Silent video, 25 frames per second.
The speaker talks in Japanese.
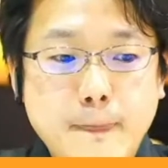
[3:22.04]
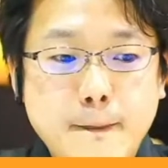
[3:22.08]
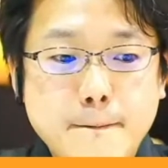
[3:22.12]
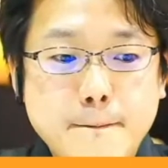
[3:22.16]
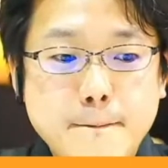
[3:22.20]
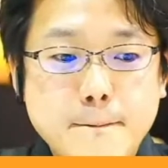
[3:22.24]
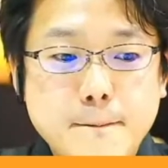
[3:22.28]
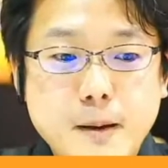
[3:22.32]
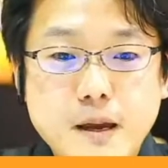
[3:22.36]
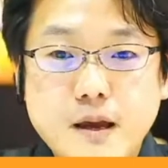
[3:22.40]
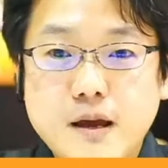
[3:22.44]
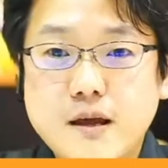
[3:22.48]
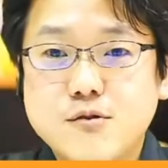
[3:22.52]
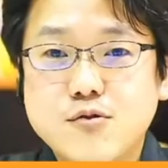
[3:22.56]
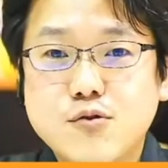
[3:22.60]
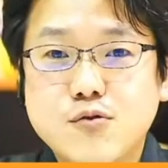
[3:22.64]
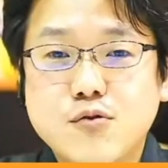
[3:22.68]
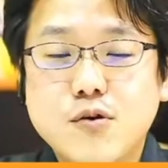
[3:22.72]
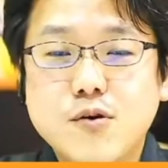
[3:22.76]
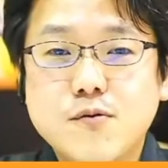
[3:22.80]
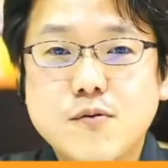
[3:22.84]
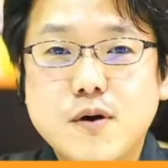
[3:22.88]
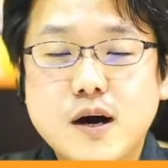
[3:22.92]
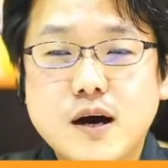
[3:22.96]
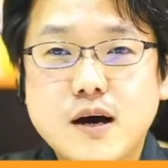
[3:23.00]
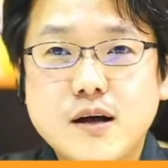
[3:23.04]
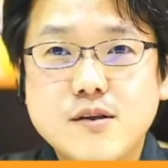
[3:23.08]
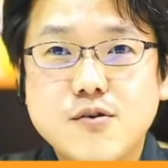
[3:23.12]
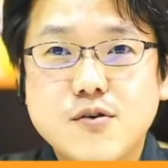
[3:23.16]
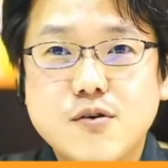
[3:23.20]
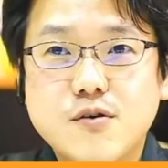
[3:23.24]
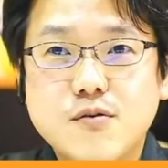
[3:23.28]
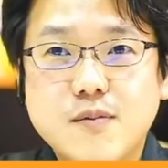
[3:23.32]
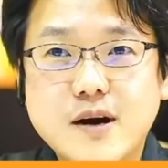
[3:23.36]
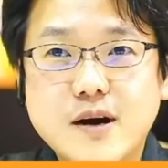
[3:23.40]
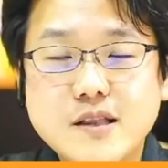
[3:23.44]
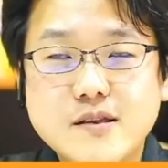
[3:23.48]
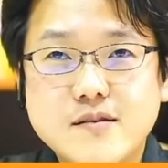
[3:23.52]
えっ、ー、と、これは、あの、
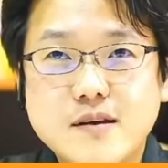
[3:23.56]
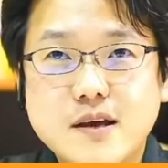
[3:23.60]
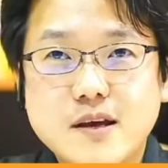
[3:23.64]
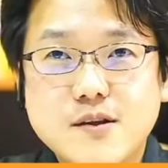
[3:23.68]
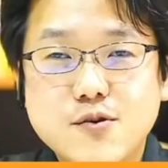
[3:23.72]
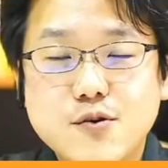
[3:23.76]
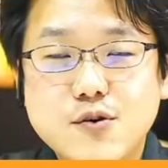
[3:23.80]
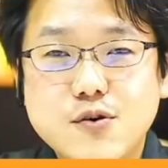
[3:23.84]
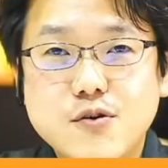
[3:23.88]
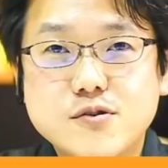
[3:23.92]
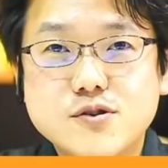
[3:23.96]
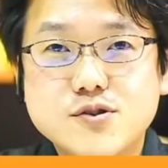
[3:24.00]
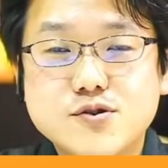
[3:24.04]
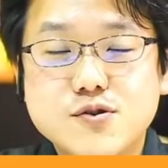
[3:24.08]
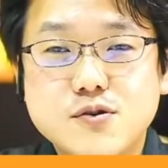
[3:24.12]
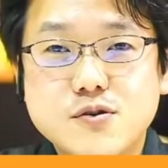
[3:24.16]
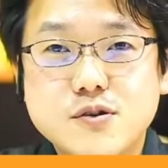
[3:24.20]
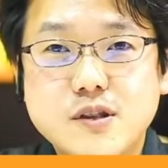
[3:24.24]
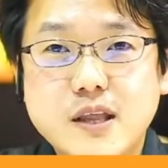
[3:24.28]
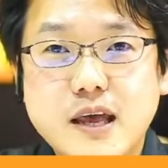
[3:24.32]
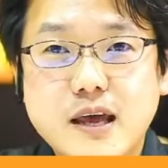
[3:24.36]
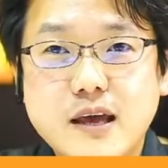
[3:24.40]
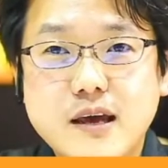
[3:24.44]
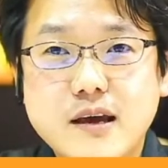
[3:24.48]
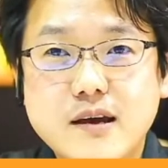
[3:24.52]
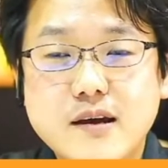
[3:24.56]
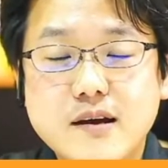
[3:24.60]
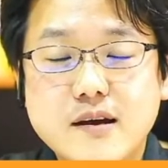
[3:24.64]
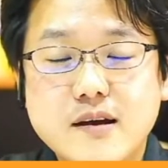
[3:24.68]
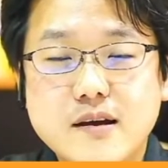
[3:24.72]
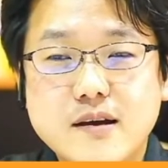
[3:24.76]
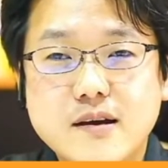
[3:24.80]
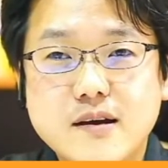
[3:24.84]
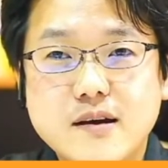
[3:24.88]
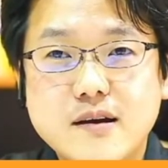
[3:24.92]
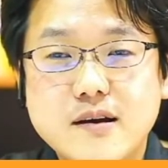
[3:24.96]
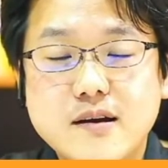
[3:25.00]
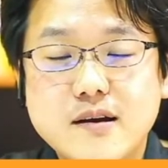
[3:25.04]
松江の商
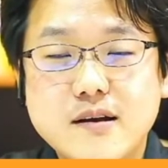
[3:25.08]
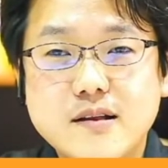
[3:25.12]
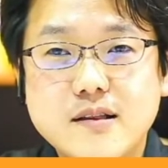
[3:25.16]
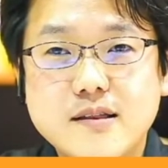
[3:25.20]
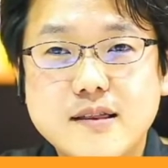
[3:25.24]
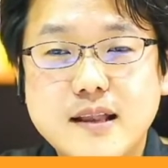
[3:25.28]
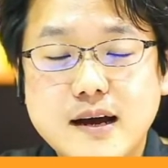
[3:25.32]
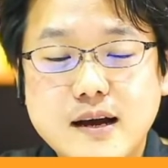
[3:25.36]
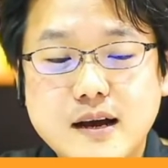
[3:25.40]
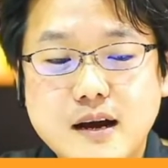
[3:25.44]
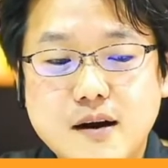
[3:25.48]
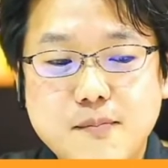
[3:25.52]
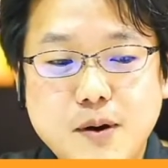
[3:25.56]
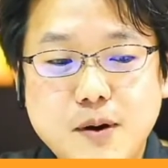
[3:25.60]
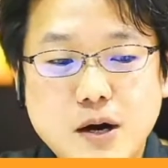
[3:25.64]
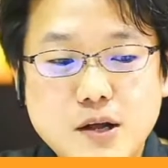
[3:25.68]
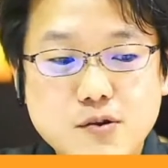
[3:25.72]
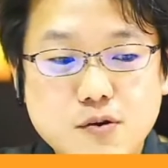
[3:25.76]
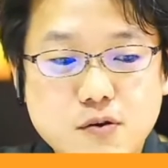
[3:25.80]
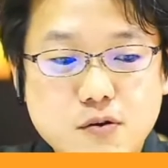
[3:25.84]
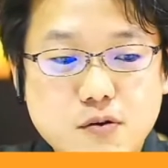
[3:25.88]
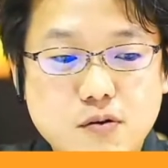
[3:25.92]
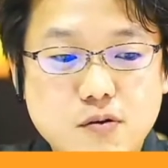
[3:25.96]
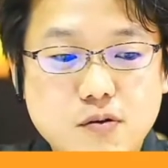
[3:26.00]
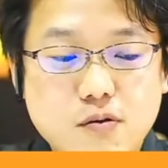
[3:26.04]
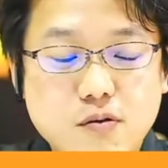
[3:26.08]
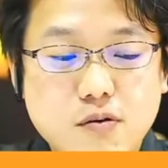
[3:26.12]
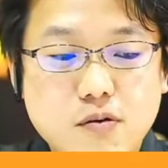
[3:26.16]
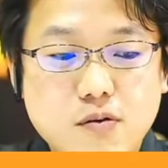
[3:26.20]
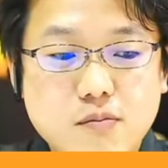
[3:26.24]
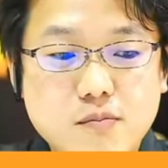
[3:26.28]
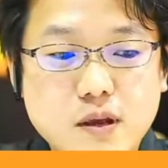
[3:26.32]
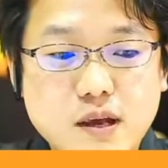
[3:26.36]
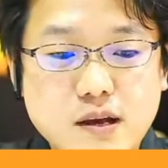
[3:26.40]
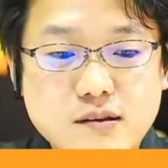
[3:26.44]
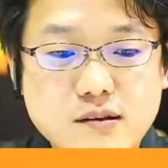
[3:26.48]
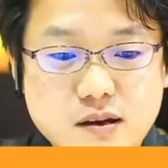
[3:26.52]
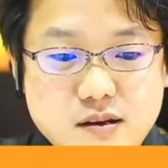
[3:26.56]
店仲間の
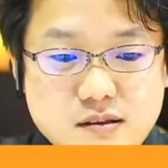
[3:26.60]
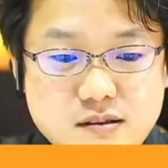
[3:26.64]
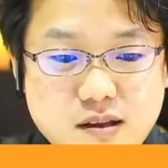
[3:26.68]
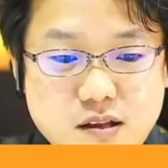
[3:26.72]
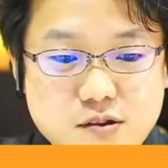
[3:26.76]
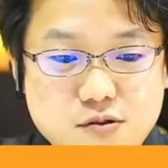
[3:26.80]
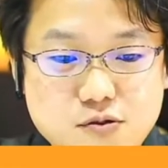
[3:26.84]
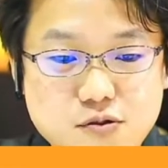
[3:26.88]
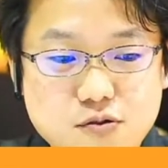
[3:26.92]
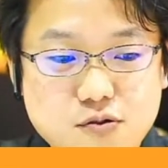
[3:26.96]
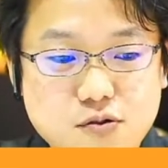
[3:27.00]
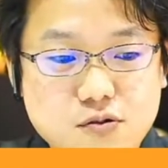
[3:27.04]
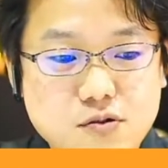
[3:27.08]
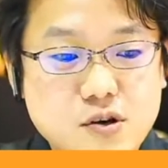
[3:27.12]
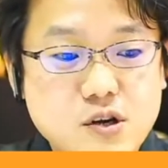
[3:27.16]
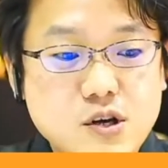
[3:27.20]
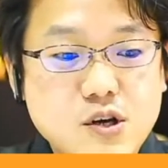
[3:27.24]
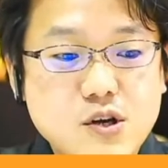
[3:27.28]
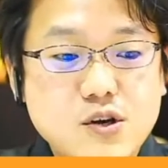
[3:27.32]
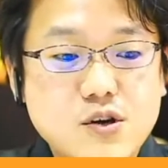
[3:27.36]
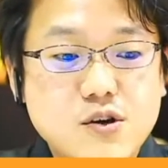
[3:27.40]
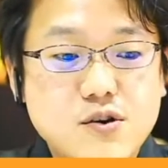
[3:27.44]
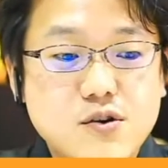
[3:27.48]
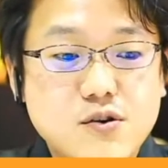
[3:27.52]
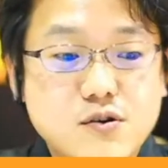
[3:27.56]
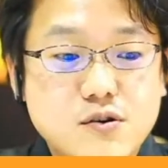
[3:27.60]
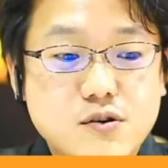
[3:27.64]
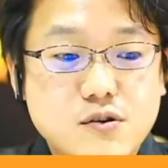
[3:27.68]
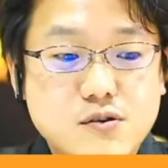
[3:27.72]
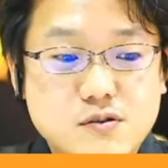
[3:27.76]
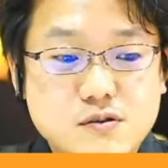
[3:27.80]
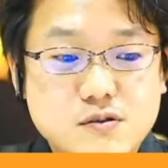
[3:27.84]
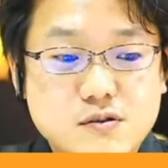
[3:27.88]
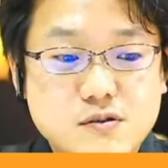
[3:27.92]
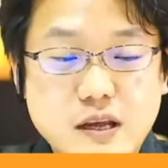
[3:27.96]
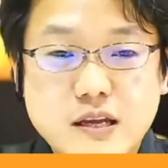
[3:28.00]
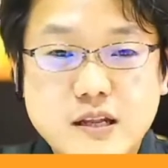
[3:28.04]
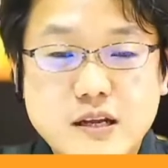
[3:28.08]
宮崎さんという素
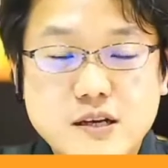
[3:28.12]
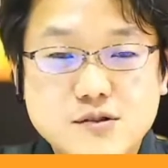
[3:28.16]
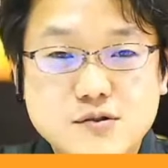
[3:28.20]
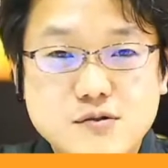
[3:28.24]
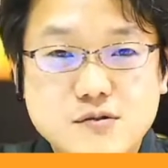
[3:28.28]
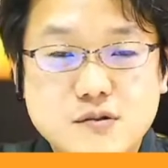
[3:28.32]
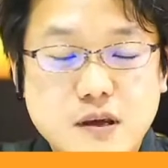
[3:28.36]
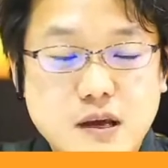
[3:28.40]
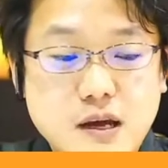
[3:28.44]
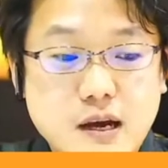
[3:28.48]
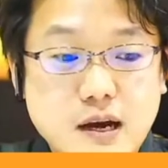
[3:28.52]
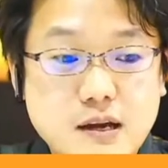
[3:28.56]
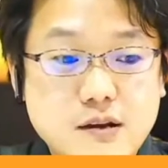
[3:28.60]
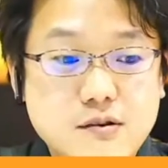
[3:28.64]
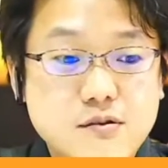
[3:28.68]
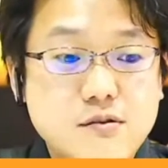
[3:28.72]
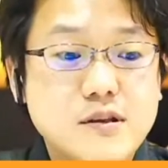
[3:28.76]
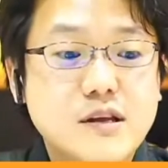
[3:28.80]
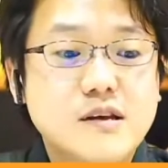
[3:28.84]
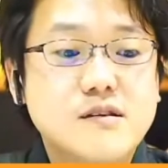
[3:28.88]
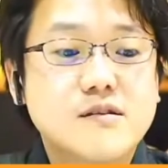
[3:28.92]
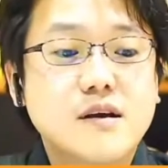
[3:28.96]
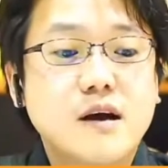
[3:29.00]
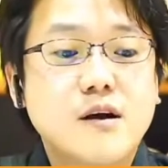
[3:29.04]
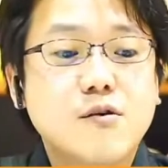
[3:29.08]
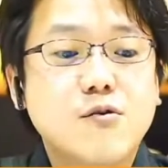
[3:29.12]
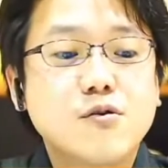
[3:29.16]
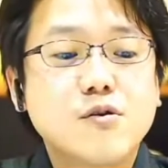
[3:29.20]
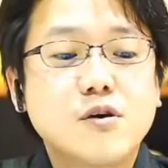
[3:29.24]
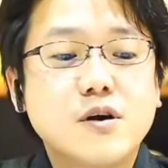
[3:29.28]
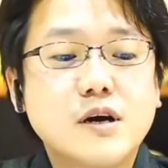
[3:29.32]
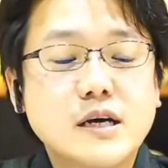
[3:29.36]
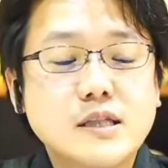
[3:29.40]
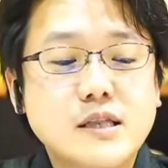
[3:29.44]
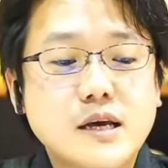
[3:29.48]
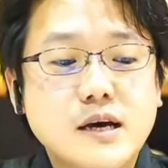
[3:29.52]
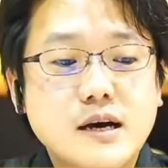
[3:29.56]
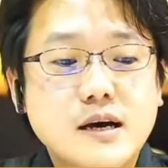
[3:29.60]
敵な女性がいるんですが、この
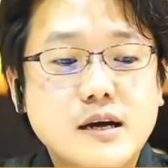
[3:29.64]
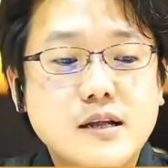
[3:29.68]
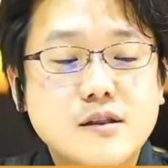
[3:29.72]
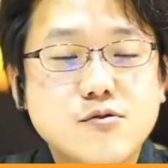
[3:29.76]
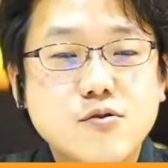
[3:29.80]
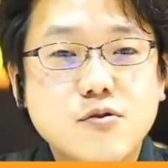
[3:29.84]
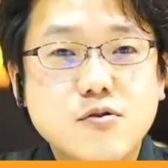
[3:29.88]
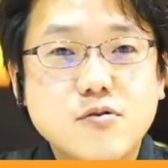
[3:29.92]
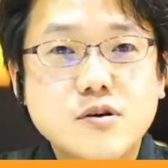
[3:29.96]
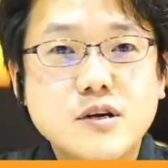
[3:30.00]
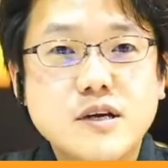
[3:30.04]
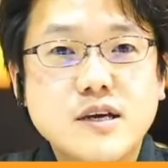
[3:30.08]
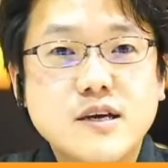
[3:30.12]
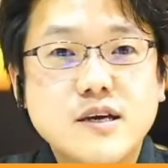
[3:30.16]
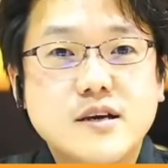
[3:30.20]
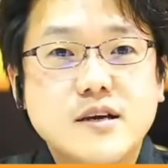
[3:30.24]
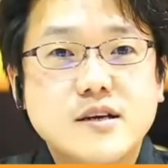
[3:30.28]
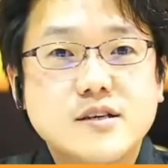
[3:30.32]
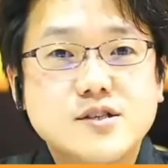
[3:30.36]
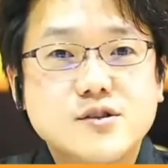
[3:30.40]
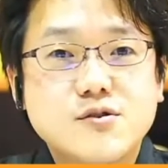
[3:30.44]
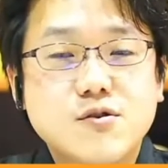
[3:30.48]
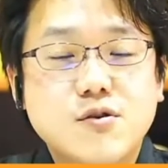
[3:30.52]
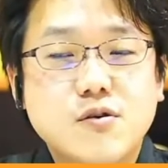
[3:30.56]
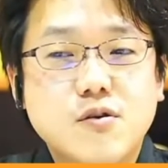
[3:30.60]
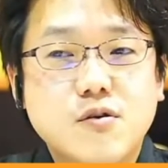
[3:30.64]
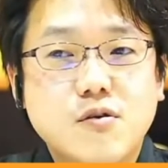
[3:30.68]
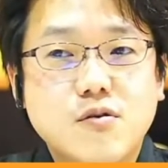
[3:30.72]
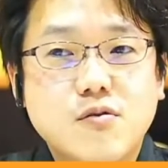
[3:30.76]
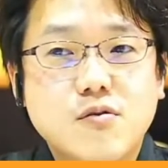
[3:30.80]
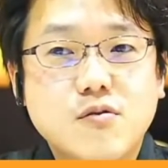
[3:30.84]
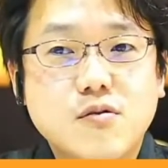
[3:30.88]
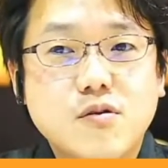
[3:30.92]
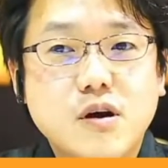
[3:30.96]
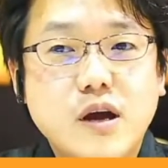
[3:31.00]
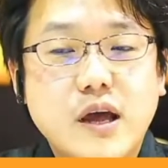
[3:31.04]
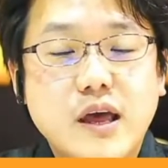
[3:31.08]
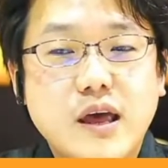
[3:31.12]
方と一度、
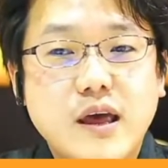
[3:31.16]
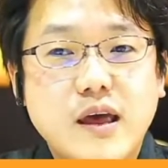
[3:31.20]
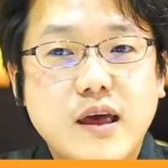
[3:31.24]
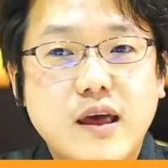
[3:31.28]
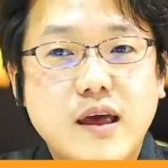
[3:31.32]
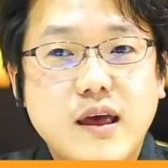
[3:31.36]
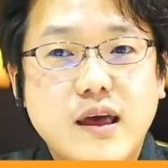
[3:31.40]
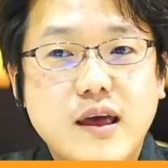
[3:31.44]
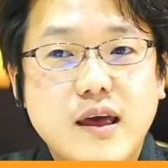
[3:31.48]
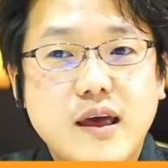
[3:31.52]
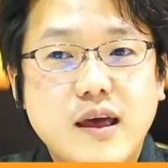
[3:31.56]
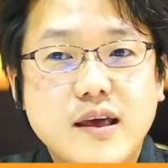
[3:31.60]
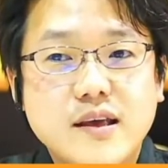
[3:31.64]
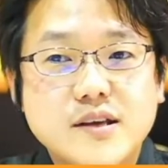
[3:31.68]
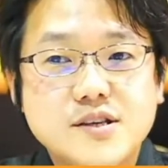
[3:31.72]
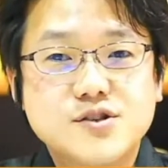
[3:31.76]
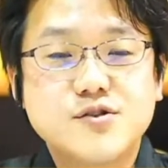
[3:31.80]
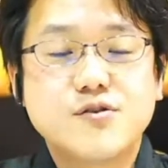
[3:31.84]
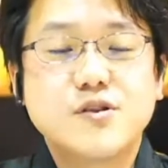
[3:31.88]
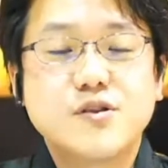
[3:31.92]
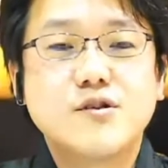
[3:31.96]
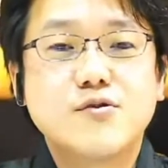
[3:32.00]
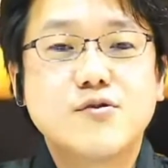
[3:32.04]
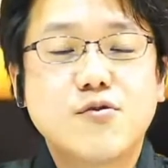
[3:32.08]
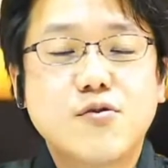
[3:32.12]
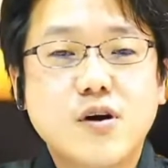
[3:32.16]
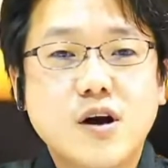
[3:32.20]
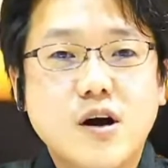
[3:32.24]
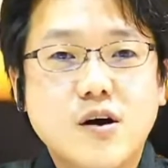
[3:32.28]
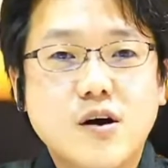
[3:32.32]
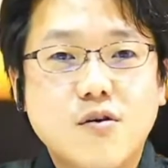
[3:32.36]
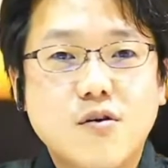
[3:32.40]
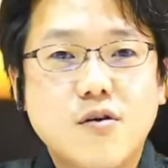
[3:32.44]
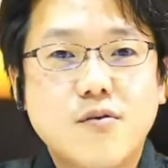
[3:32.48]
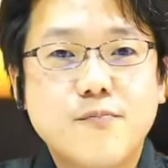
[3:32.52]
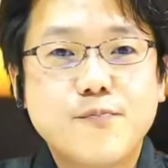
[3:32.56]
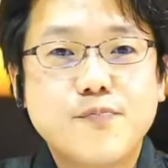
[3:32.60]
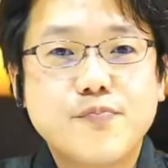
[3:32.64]
えー、一緒に動画
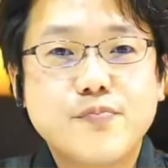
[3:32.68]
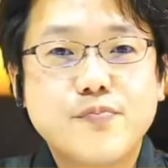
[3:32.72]
を、